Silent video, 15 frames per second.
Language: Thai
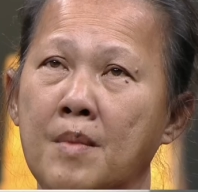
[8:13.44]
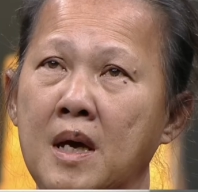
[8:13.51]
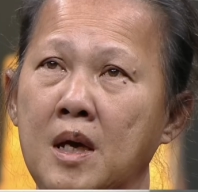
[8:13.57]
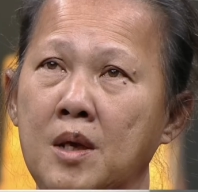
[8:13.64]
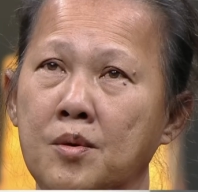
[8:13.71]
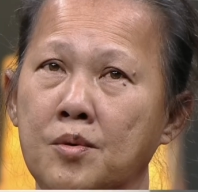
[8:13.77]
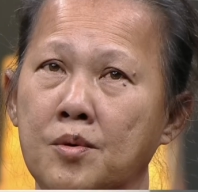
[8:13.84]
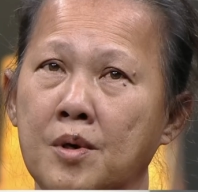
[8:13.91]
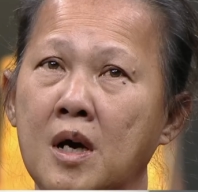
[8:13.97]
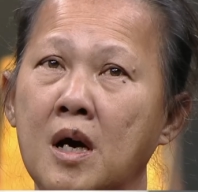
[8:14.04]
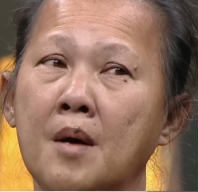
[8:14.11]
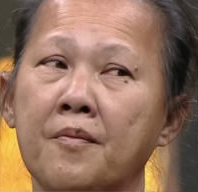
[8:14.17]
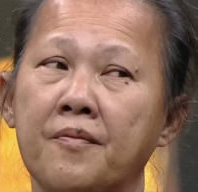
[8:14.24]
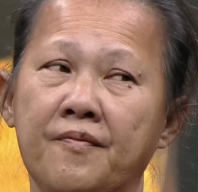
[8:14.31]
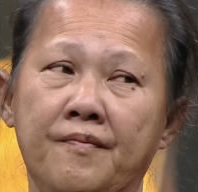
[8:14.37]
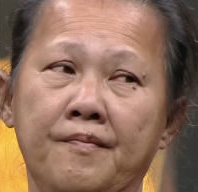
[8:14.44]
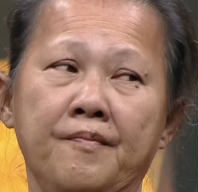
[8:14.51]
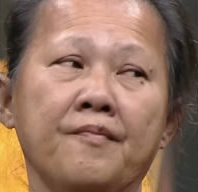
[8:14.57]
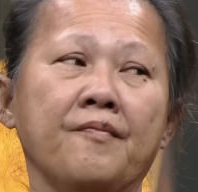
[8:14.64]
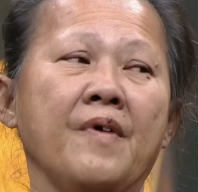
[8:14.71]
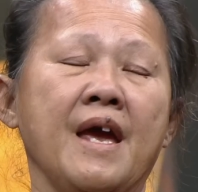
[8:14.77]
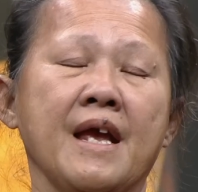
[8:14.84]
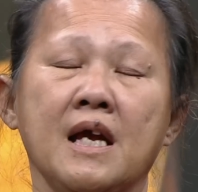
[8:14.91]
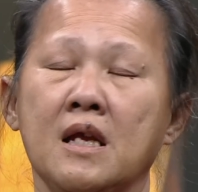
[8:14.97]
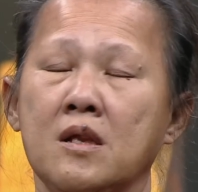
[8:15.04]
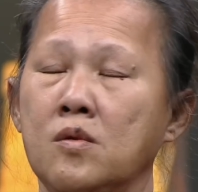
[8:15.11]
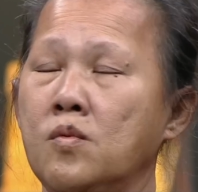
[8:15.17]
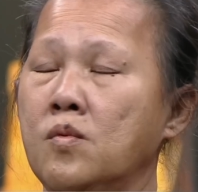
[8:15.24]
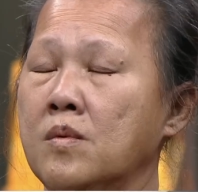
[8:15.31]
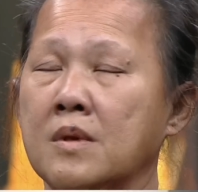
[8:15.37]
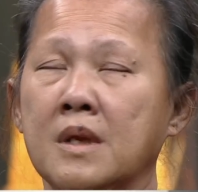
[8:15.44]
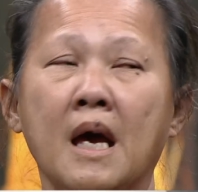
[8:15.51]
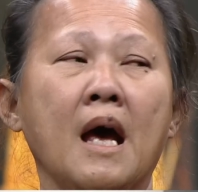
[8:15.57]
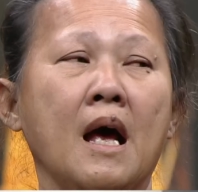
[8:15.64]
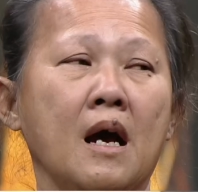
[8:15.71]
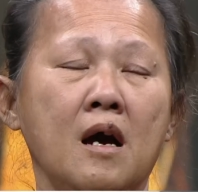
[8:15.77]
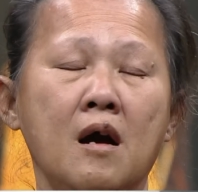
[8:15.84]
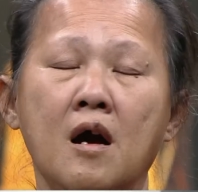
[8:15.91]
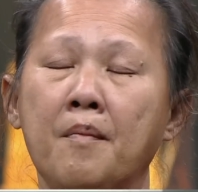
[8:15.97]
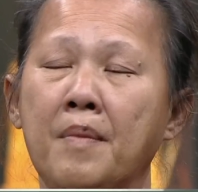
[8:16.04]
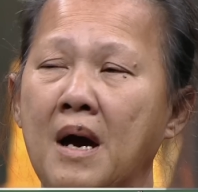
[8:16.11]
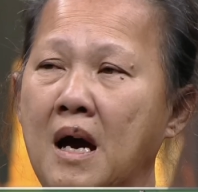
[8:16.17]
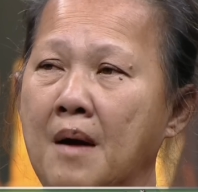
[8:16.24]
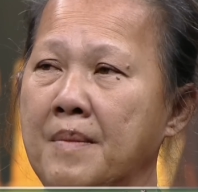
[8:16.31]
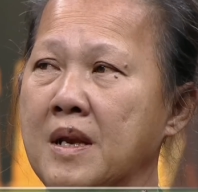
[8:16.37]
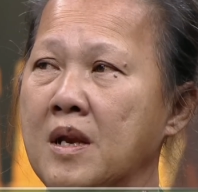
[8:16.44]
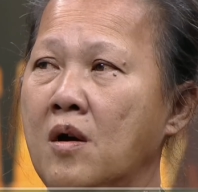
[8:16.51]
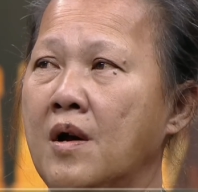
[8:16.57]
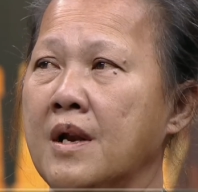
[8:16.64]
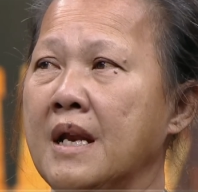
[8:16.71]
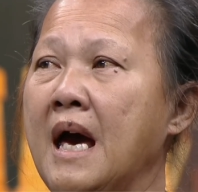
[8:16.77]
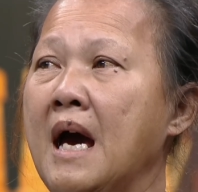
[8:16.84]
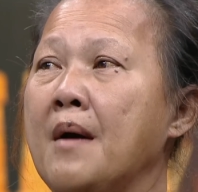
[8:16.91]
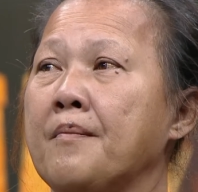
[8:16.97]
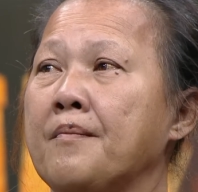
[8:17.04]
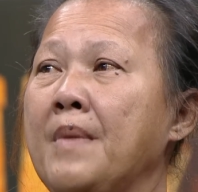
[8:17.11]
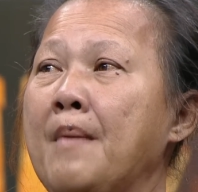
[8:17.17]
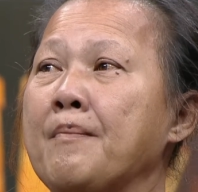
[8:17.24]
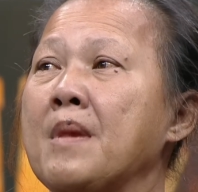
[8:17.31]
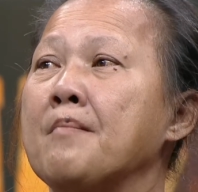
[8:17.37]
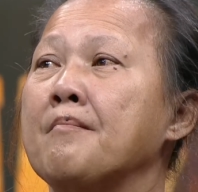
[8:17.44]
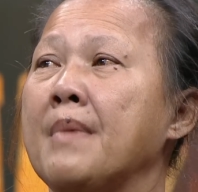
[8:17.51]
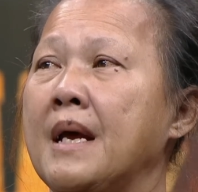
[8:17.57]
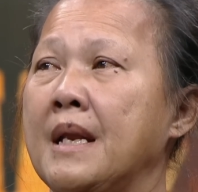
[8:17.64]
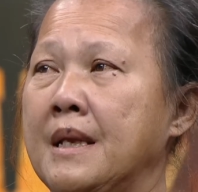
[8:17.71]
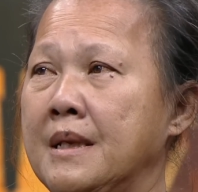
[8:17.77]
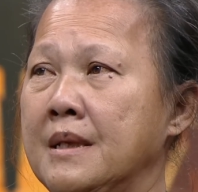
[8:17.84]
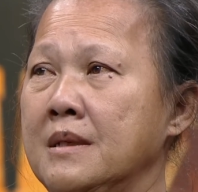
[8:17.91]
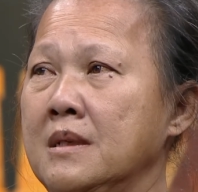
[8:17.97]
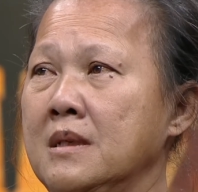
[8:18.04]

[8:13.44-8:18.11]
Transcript: เขาไม่ให้อยู่ก็แฟนลุงเนี่ยเขาก็พาไปนอนหน้าปั๊มน้ำมัน